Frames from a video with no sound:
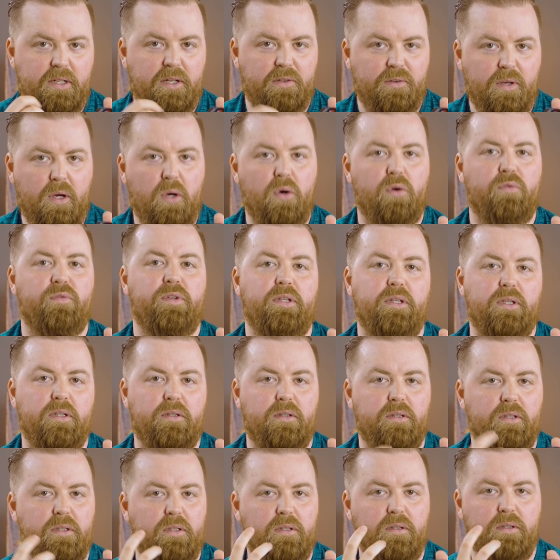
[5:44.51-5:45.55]
Also auch wie
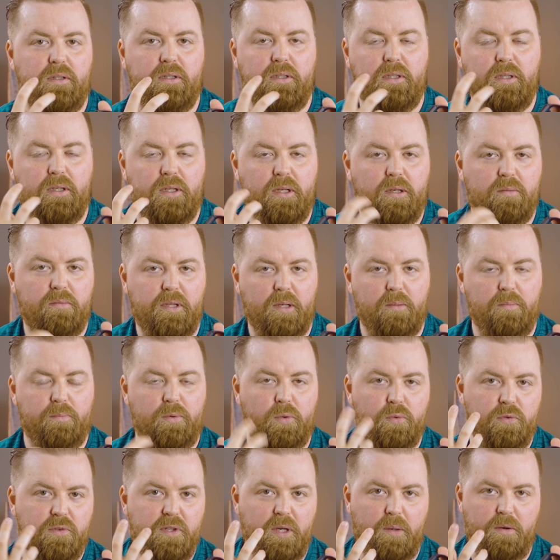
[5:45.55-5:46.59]
die, die, der
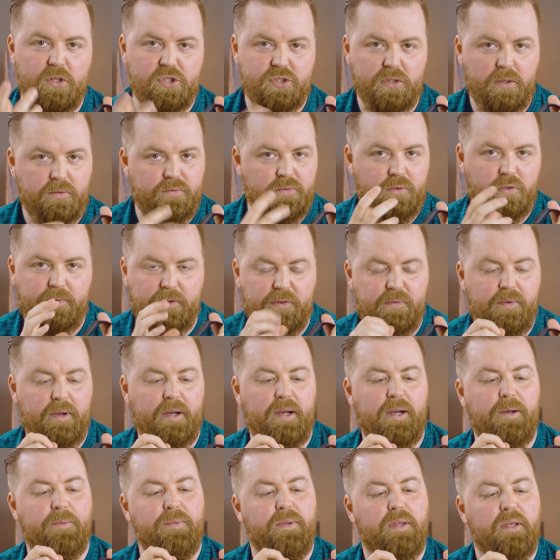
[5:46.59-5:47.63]
Blutsauerstoff und sowas
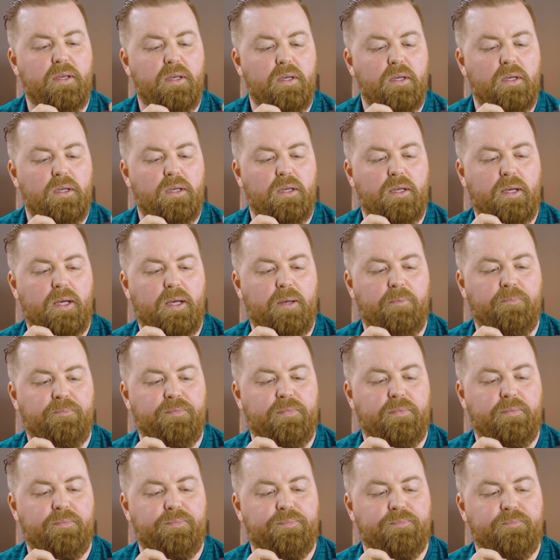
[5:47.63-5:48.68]
war.
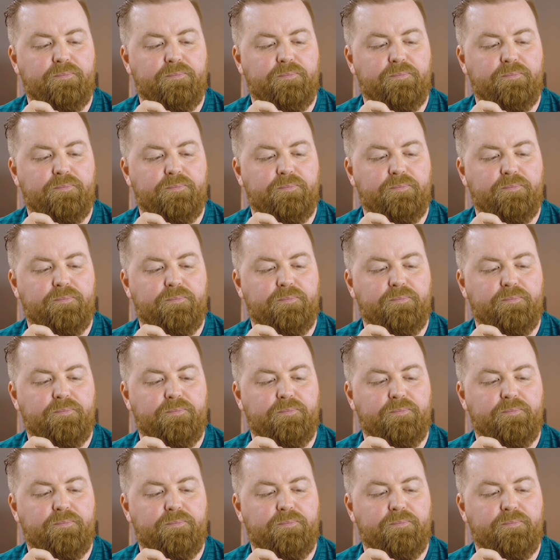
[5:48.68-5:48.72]
Ähm,